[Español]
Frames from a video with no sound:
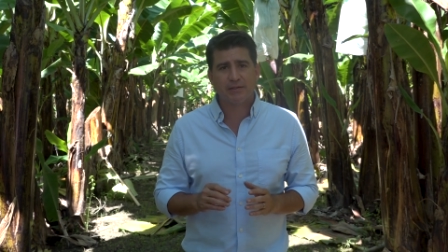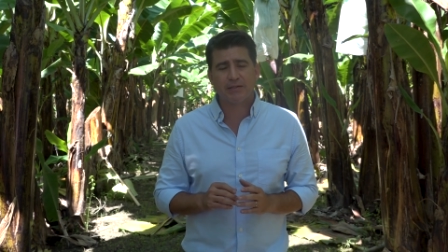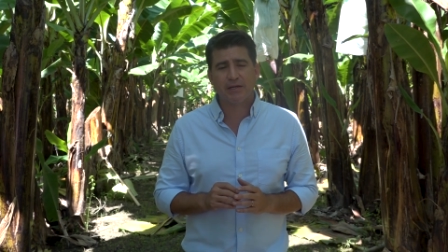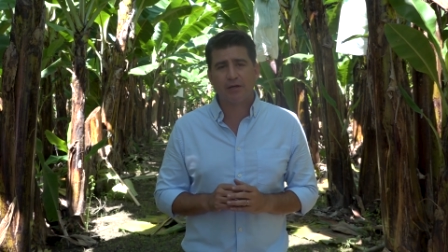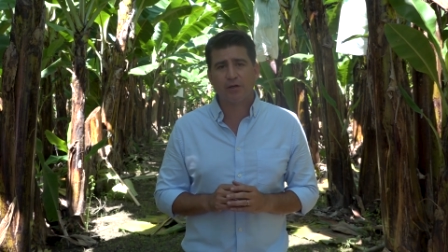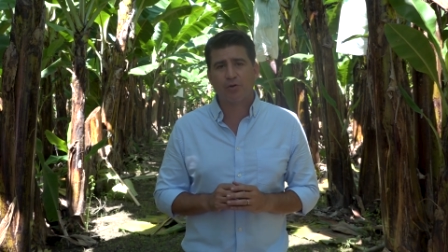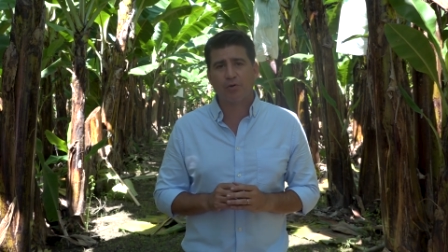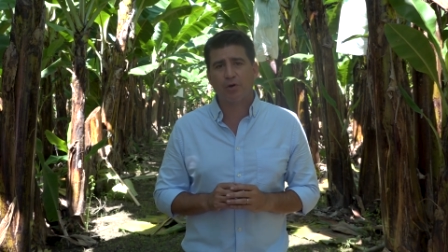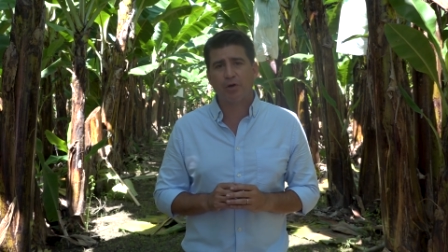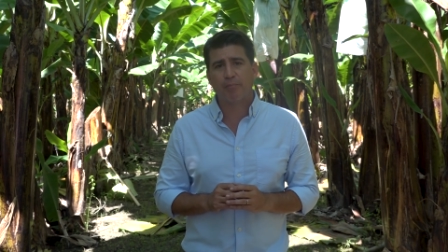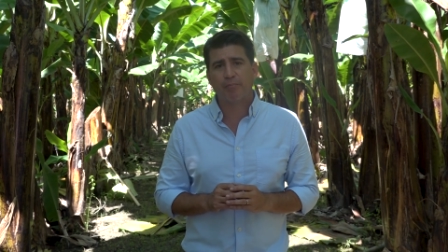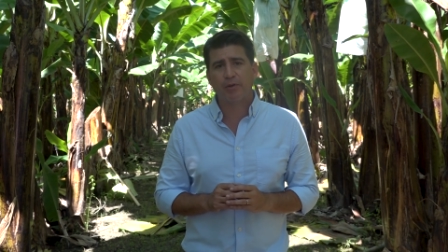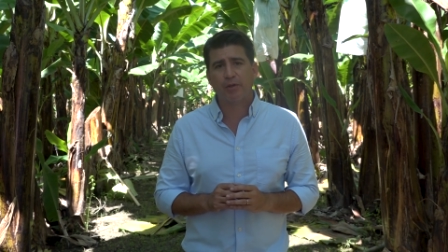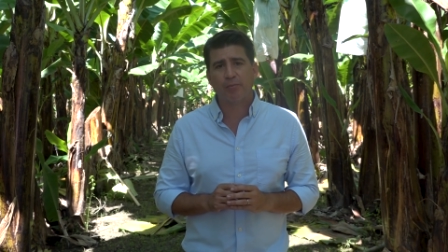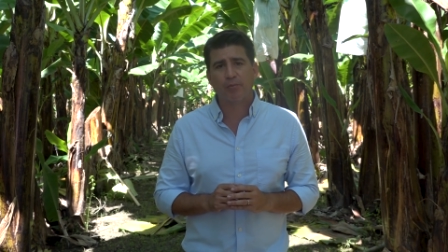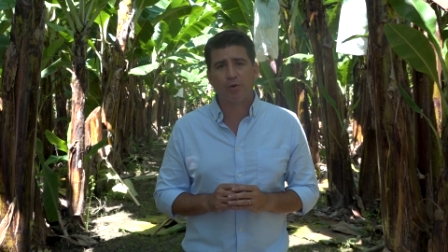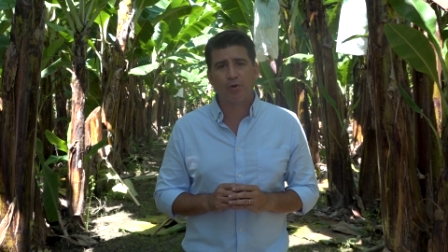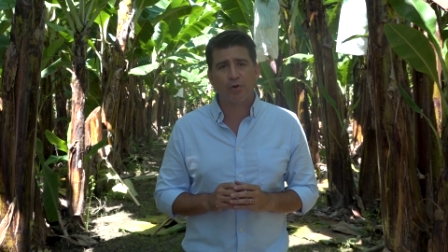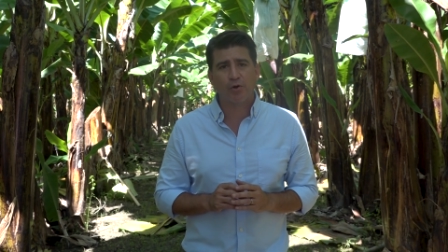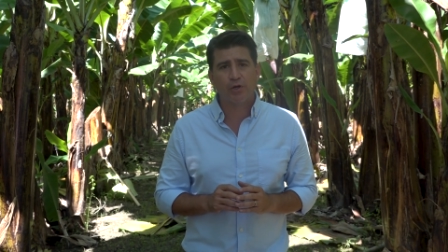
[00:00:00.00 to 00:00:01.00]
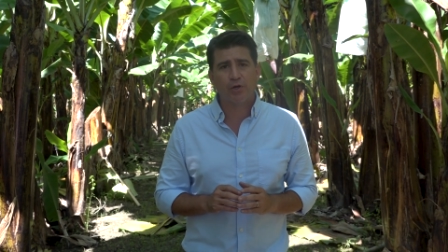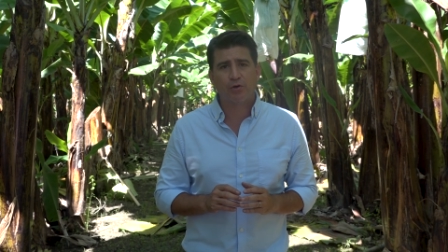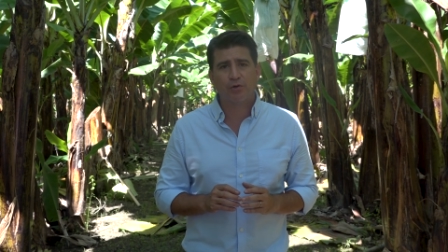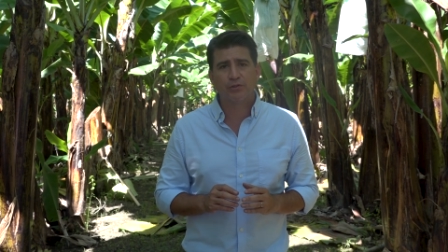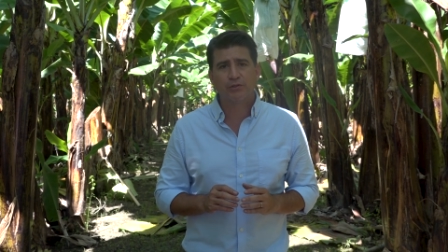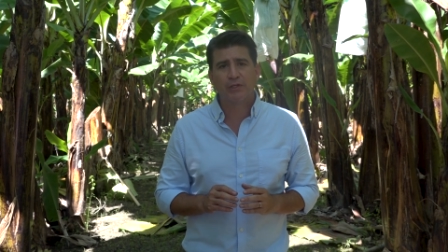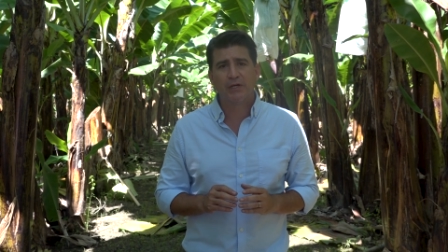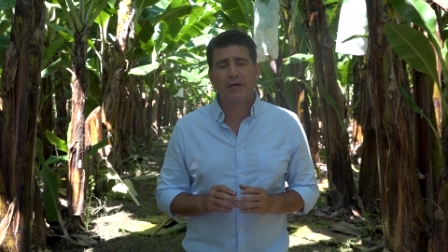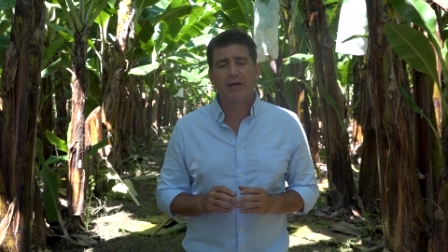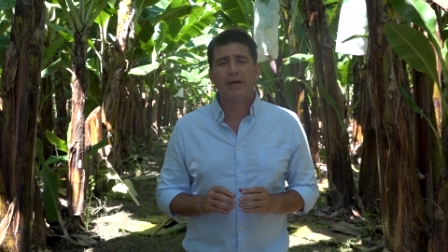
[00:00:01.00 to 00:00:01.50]
cercos
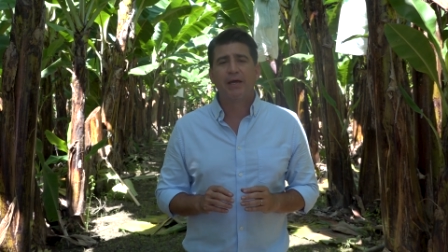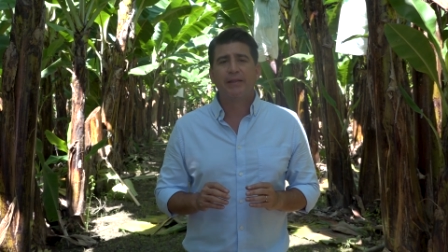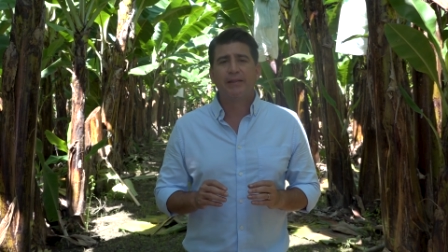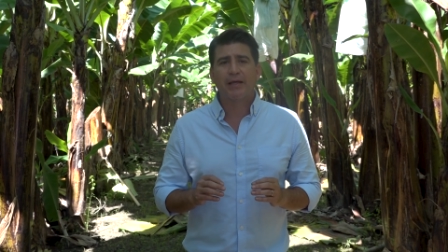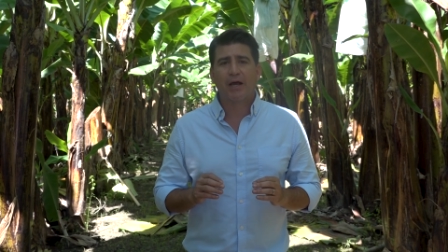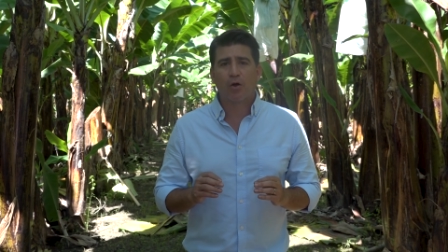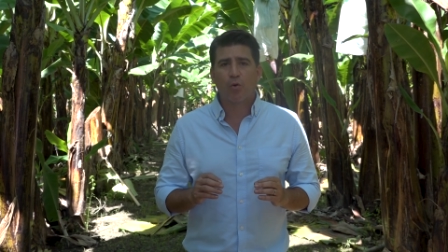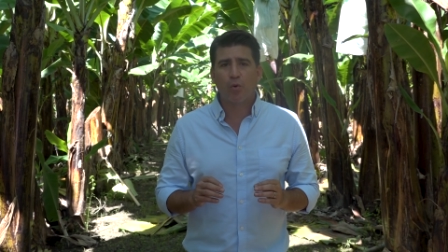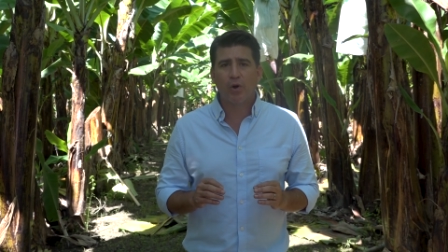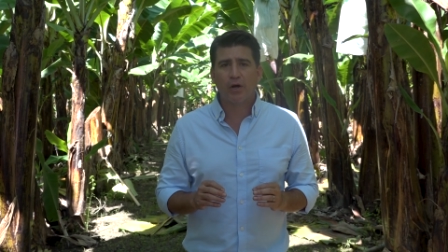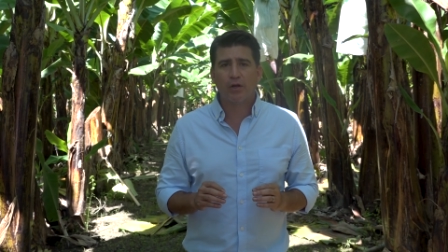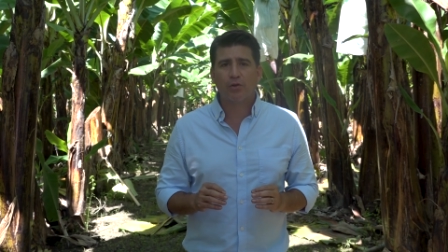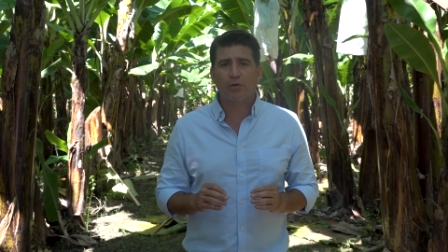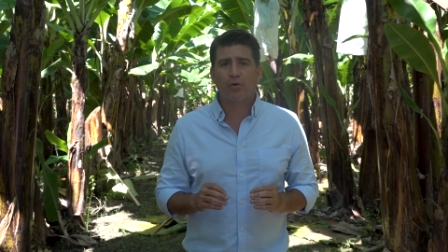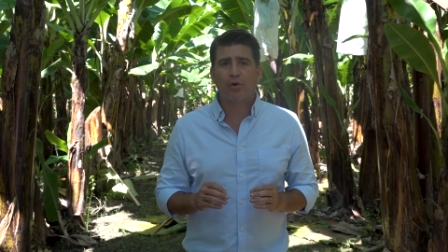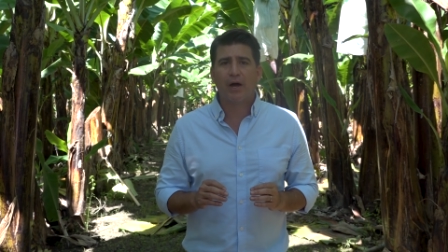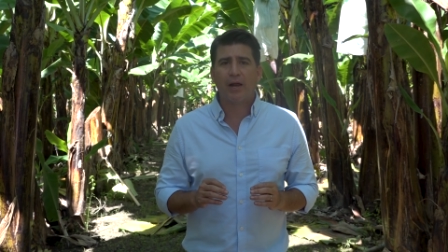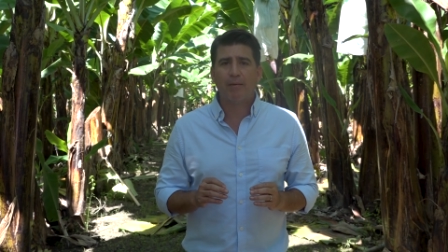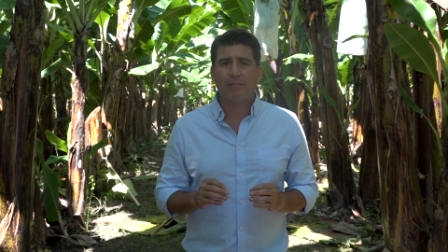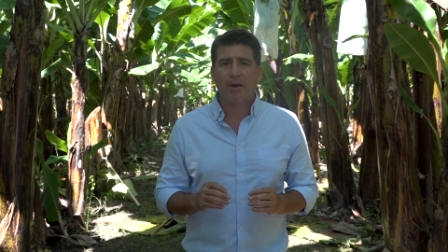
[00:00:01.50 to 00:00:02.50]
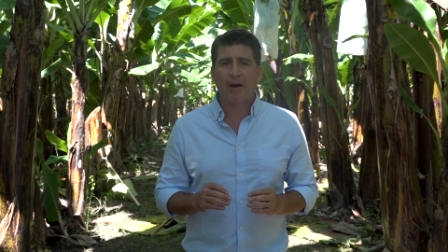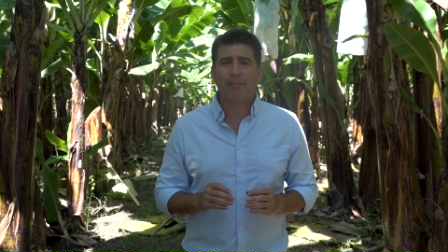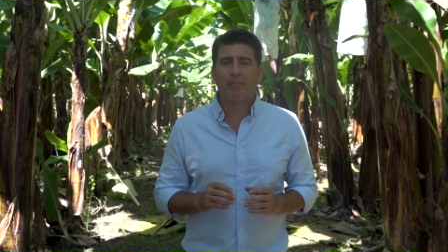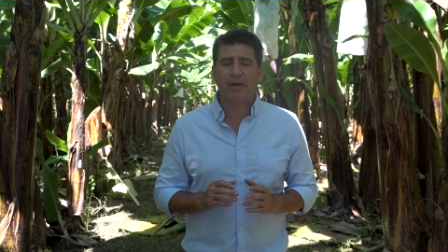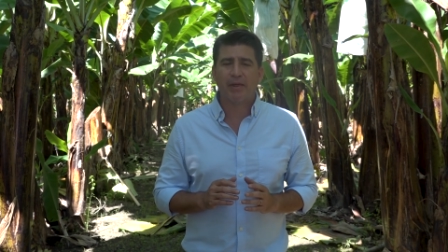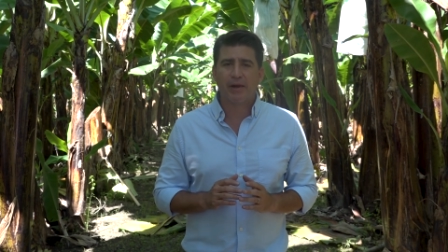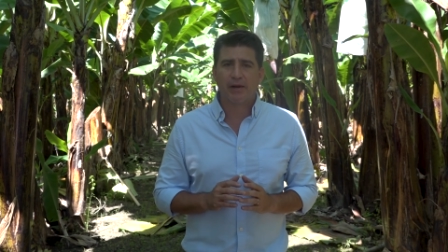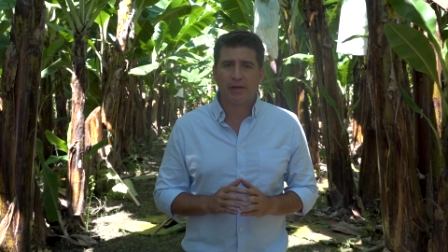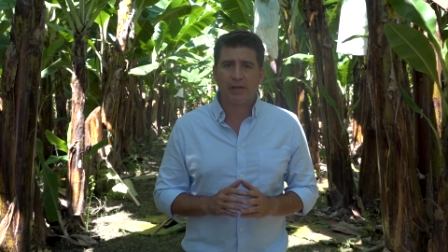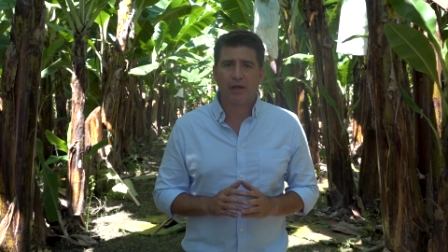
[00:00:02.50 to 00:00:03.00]
epidemiológicos de acuerdo al
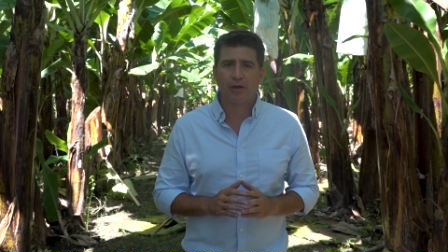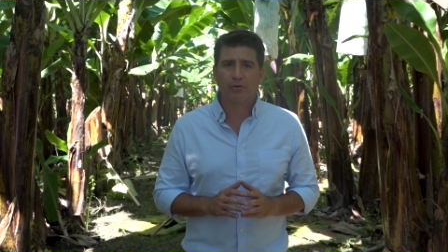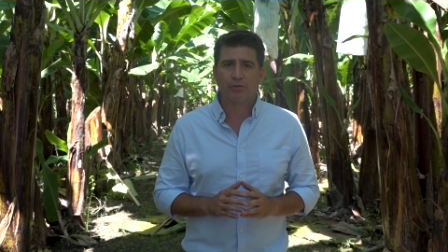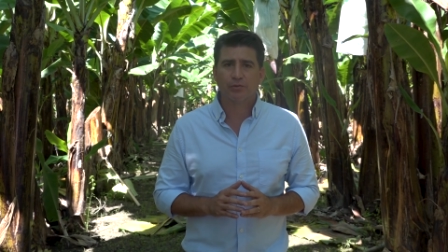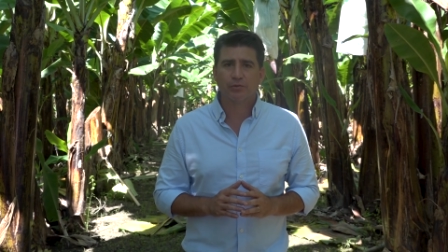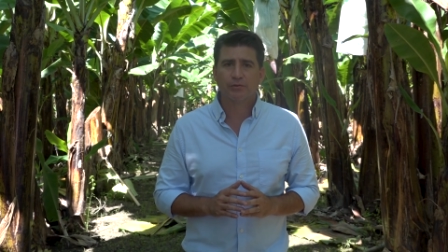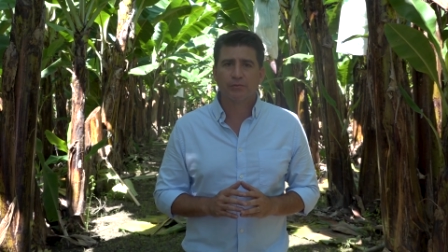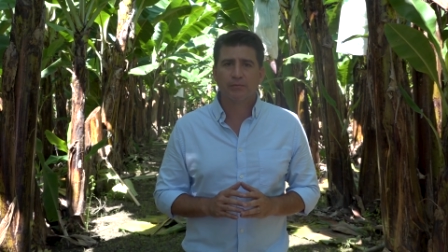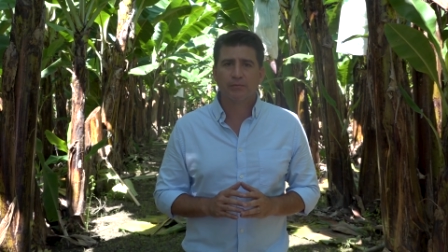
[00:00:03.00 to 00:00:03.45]
mapa de riesgos.